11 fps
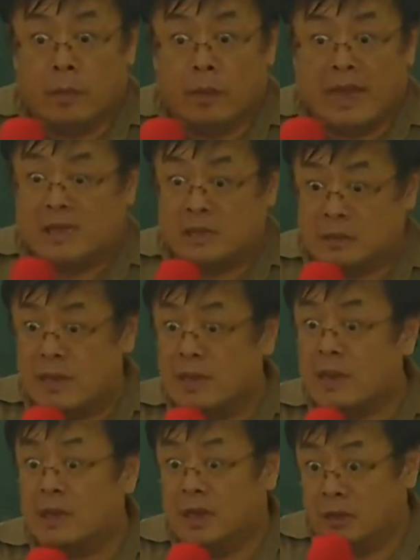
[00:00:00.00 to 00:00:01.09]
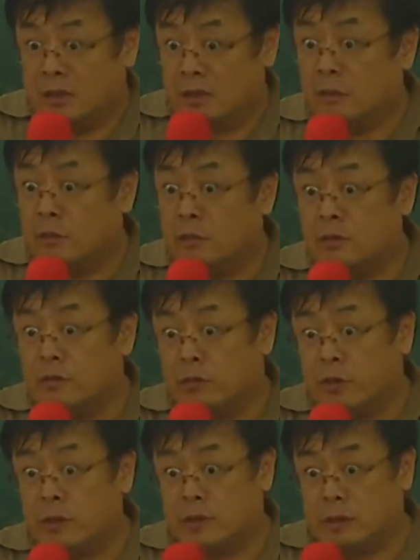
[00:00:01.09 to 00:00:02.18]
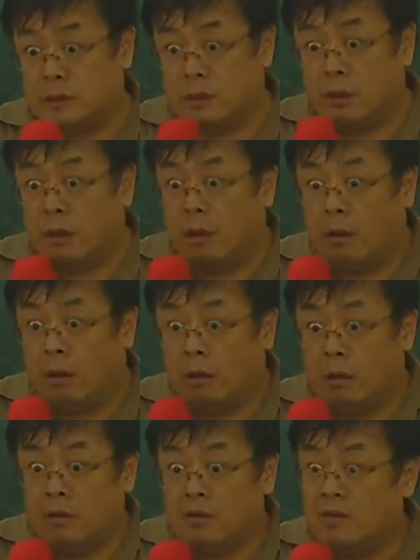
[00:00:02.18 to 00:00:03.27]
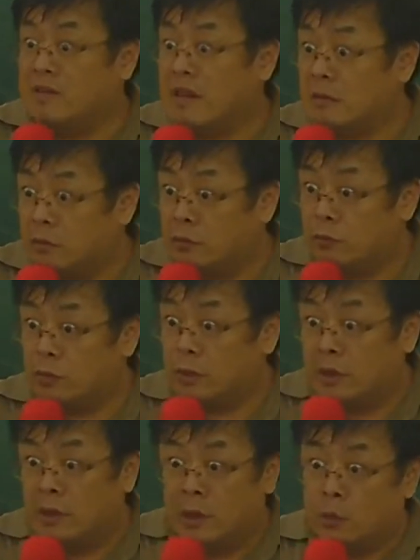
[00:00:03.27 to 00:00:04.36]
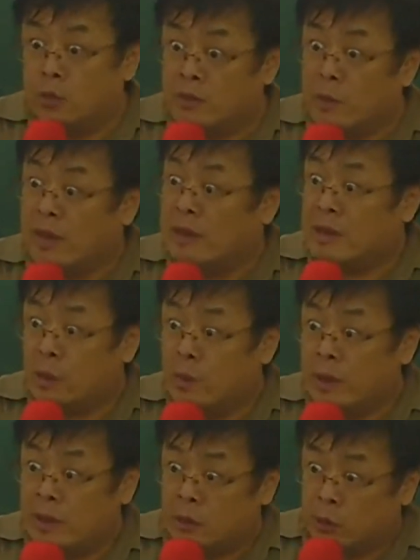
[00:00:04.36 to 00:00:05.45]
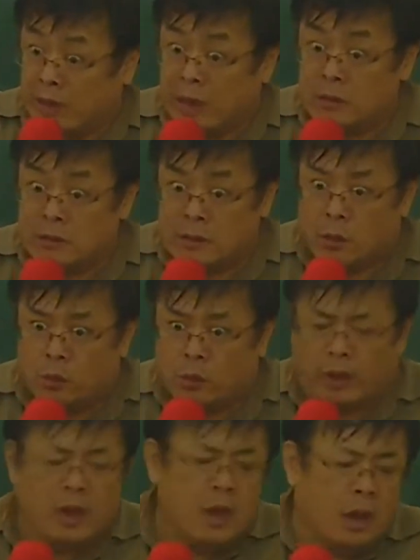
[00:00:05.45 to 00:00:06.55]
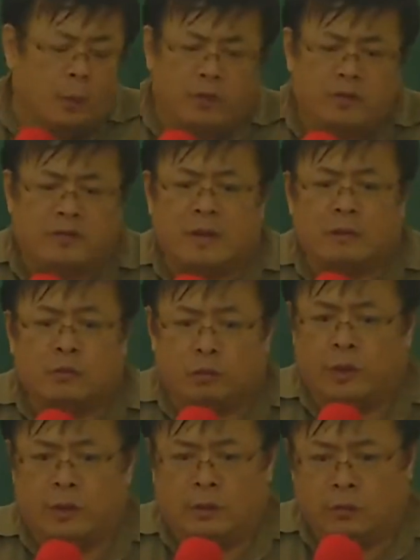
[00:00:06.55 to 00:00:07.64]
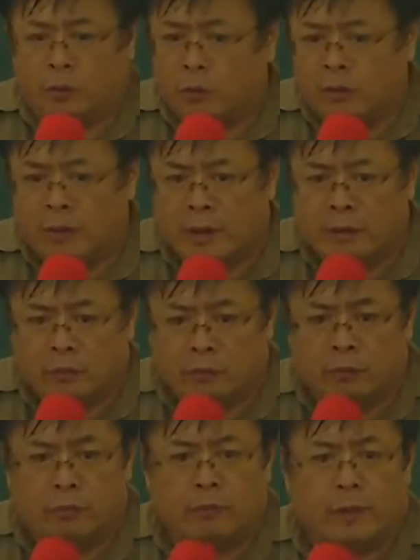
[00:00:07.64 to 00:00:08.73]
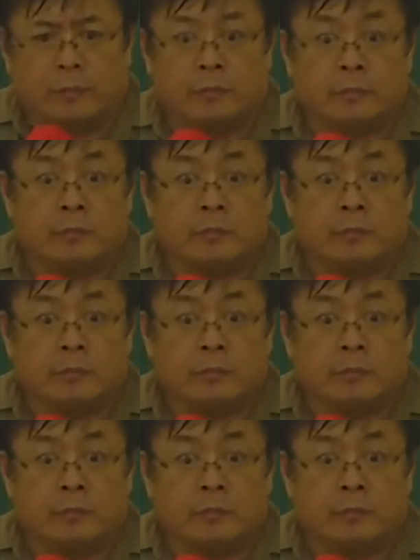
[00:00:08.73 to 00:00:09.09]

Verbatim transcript: 钙质在他的饮食当中是缺席的，是这样子说的，你的英文才会跟老外一样有洋骚味，而不是乡土味很浓的那一种说法。